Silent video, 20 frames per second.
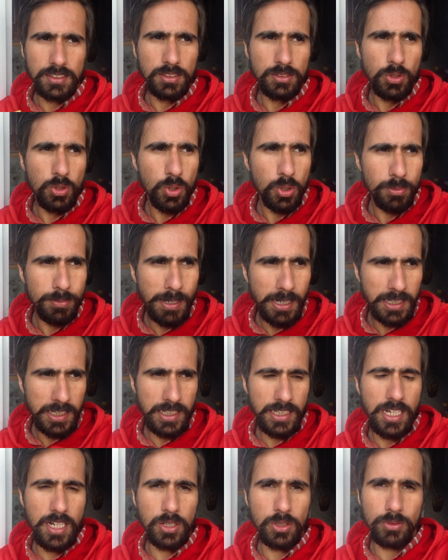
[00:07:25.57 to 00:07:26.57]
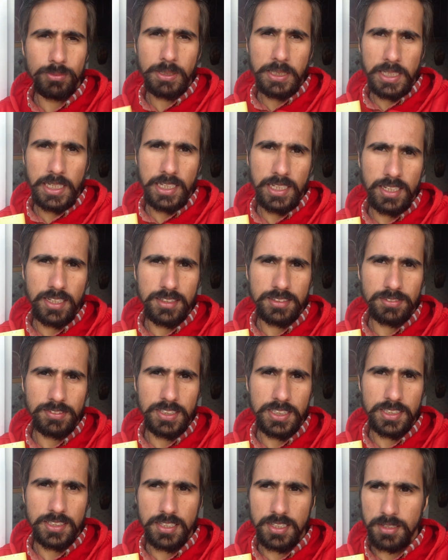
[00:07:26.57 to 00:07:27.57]
और बाकी इलाकों में दे रहे हैं इस
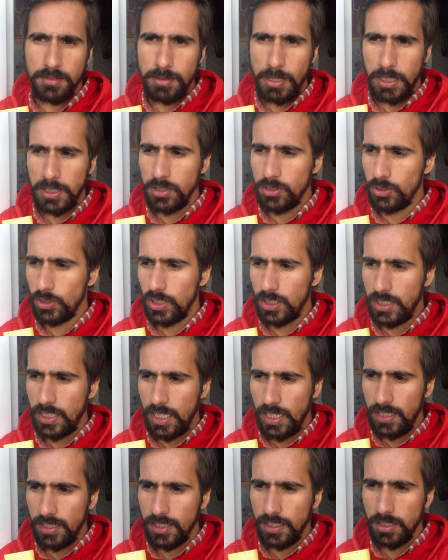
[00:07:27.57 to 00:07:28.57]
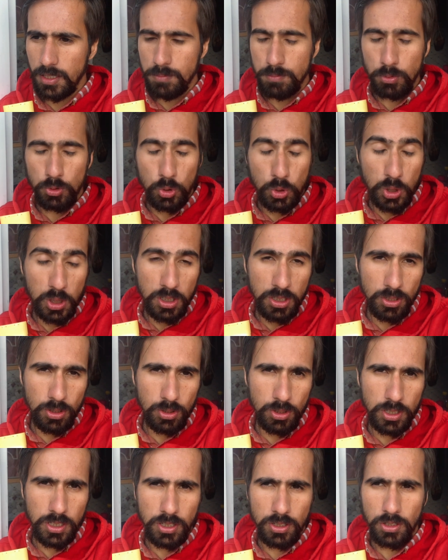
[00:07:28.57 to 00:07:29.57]
वजह से हमारी जो ये लाइट है ये पूरी नहीं हो
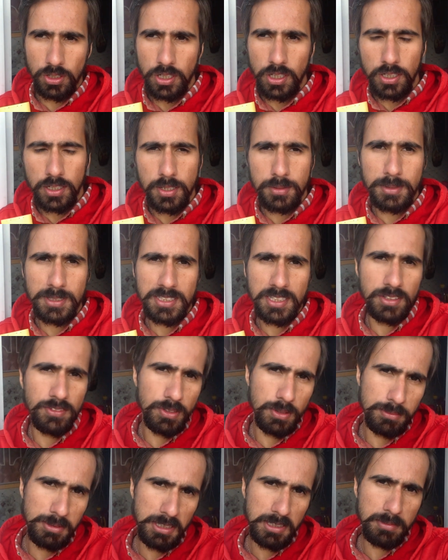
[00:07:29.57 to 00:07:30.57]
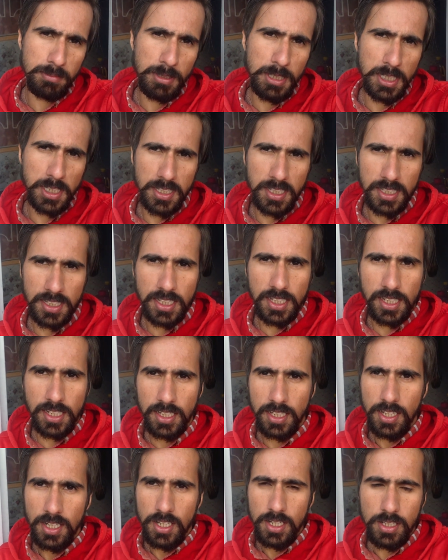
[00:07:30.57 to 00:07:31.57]
रही और घंटे में सिर्फ ये बीस मिनट देते हैं
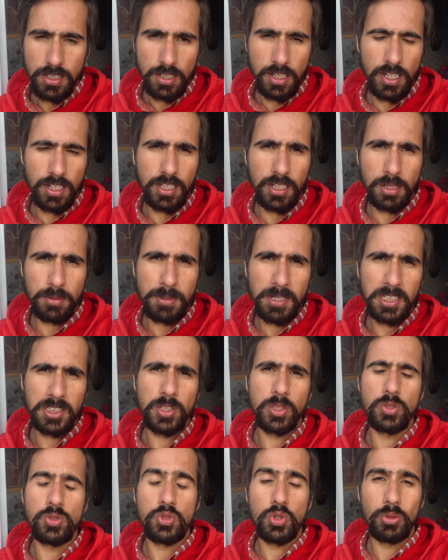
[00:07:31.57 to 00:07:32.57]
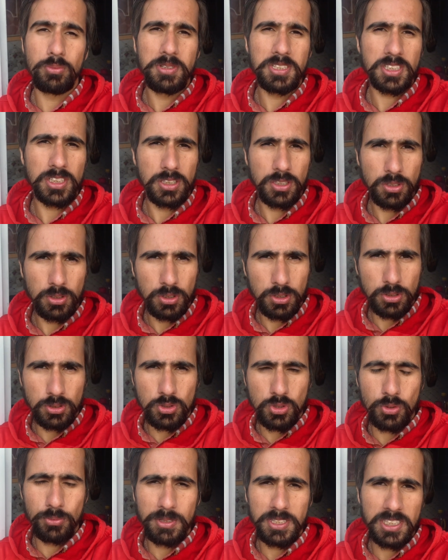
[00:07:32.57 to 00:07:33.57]
अगर बात करूँ चौबीस घंटों की तो
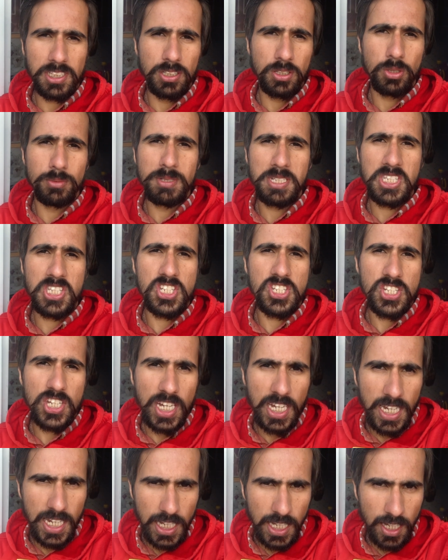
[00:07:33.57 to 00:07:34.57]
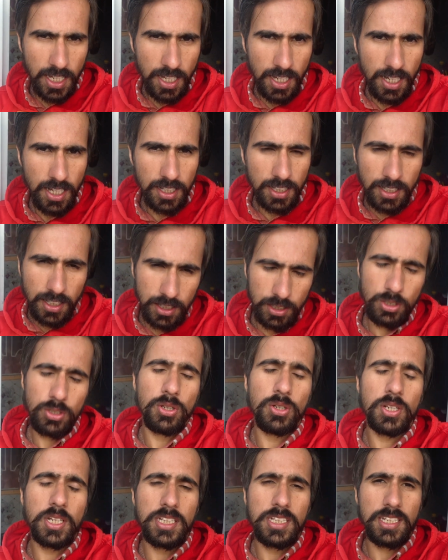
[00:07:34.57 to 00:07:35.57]
चौबीस घंटों में छः घंटों
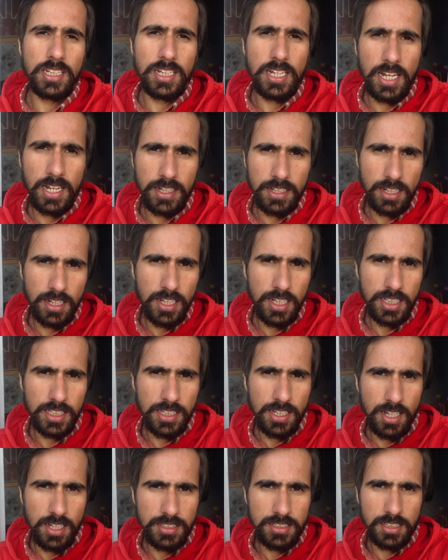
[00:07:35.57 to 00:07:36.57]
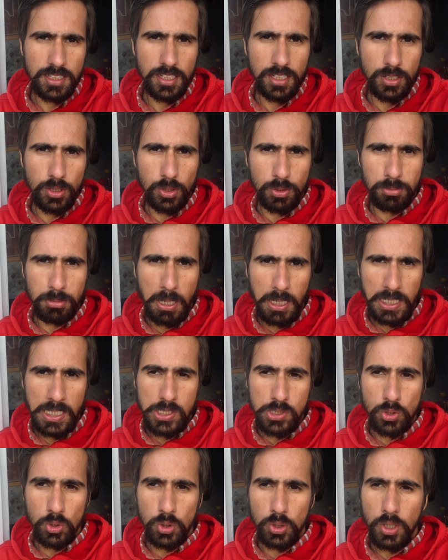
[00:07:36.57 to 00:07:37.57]
के लिए लाइट आ रही है आजकल और बाकी
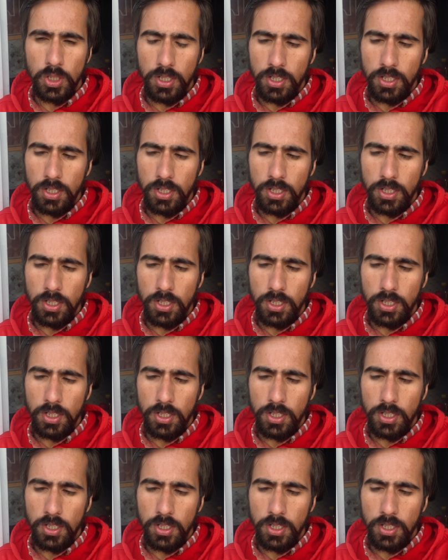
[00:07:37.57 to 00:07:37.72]
जो